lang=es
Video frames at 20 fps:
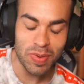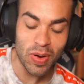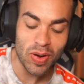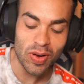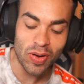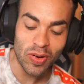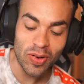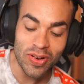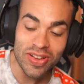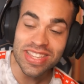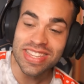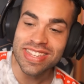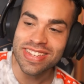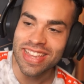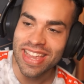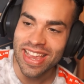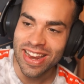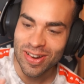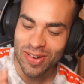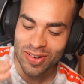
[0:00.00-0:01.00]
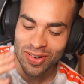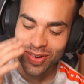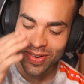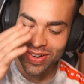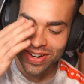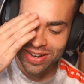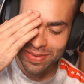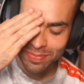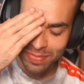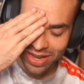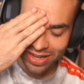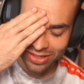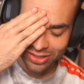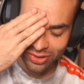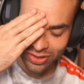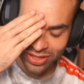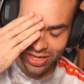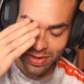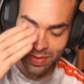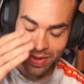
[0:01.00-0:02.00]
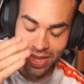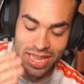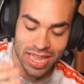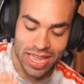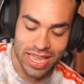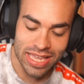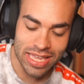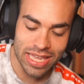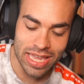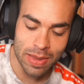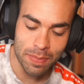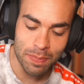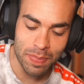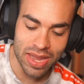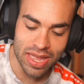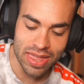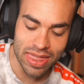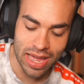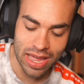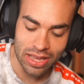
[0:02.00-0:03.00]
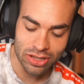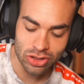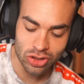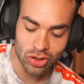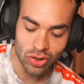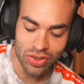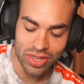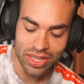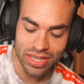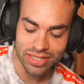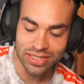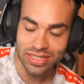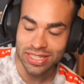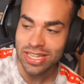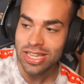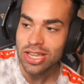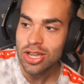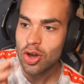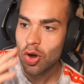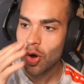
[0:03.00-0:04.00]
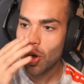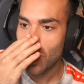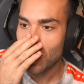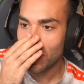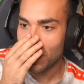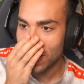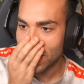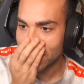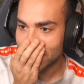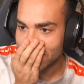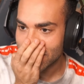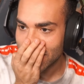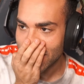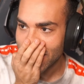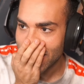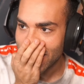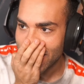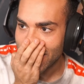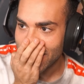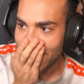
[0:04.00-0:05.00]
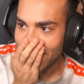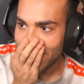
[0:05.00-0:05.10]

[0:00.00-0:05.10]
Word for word: con hielo con el mazo. qué pedazo de psicópata.